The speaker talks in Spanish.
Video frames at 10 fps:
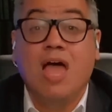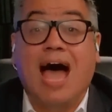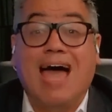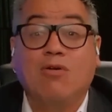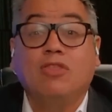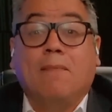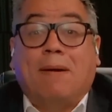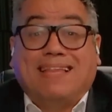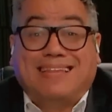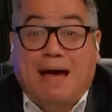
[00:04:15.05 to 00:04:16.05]
hay un
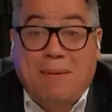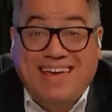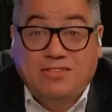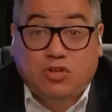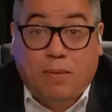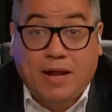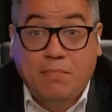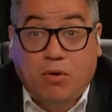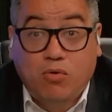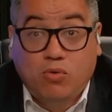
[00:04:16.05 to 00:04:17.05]
departamento para
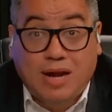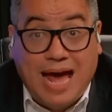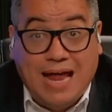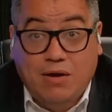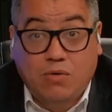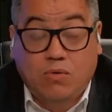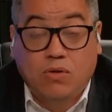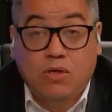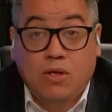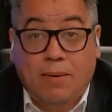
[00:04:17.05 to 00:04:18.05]
involucrarlo.
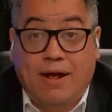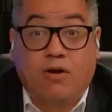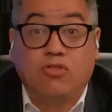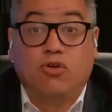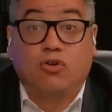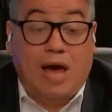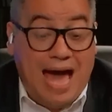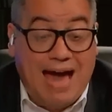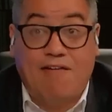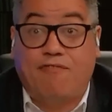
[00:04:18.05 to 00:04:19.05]
Para cuando
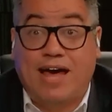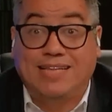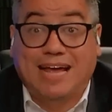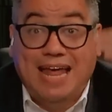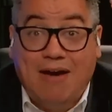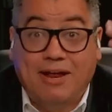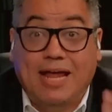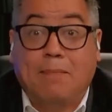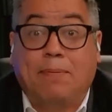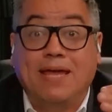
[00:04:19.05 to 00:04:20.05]
haga falta, le abren
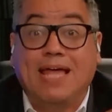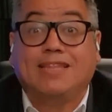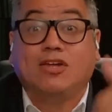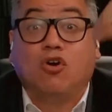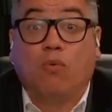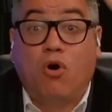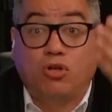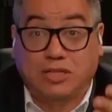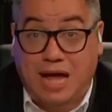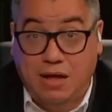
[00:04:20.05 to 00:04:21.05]
el expediente y lo
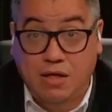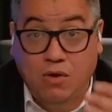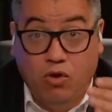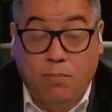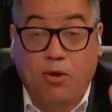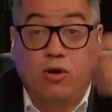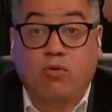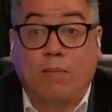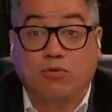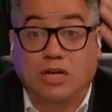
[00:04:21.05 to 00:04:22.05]
votan. O le ponen
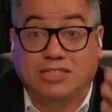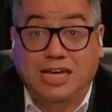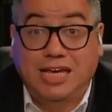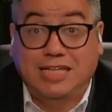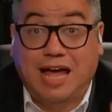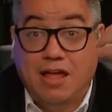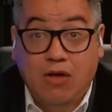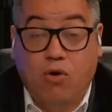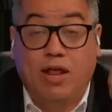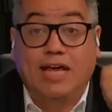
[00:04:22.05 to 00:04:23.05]
una muchachita,
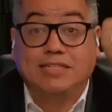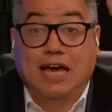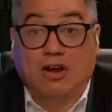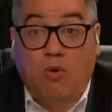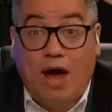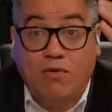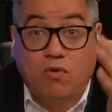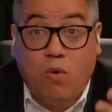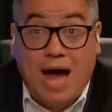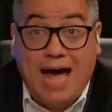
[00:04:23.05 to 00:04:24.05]
o le dicen que robaron
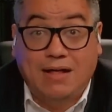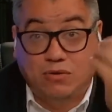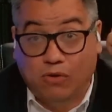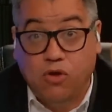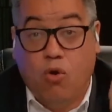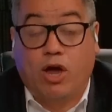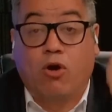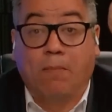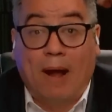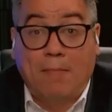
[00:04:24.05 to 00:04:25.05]
cuadros, o que
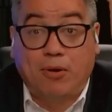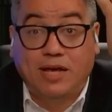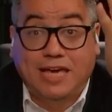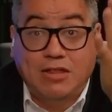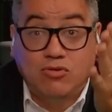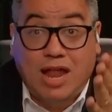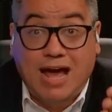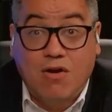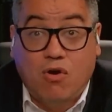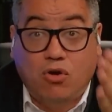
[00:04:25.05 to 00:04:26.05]
compraron por la izquierda una
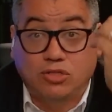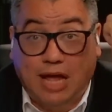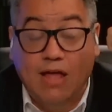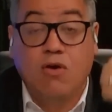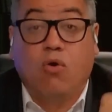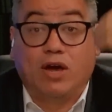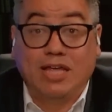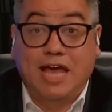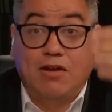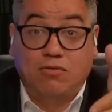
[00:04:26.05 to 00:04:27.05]
langosta, o que
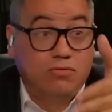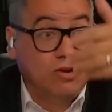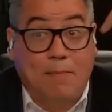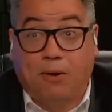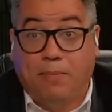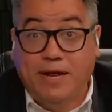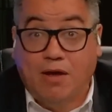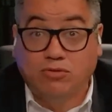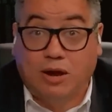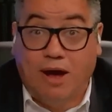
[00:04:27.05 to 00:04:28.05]
dieron una propina
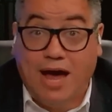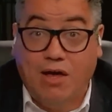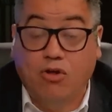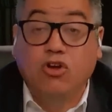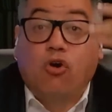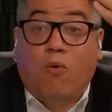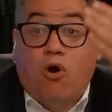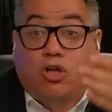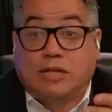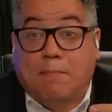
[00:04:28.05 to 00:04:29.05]
a un trabajador y lo
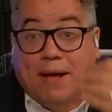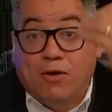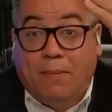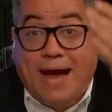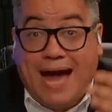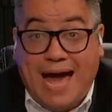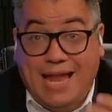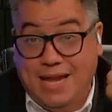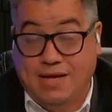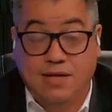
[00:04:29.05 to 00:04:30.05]
votan para no
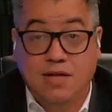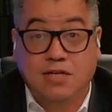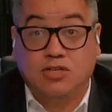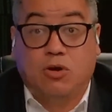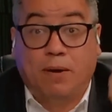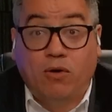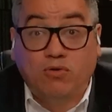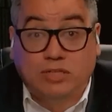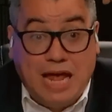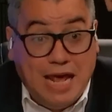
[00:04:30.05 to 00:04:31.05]
pagarle. Si no,
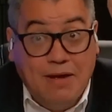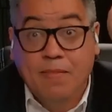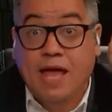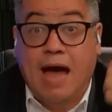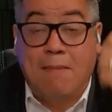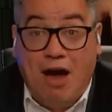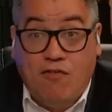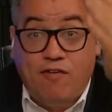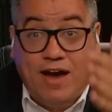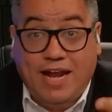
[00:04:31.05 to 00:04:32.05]
pregúntale a
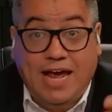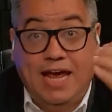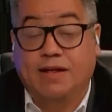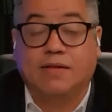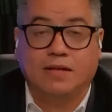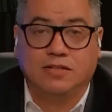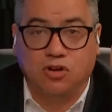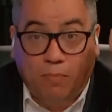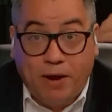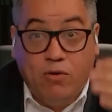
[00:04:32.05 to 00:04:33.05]
Mao Fagré. Si
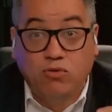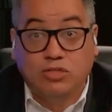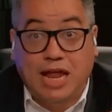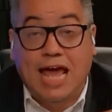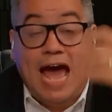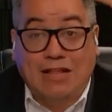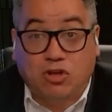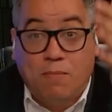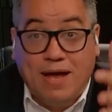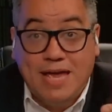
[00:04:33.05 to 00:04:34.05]
no, pregúntale a
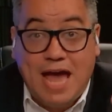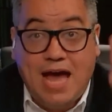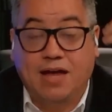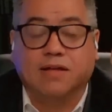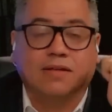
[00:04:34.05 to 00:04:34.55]
Tomajian,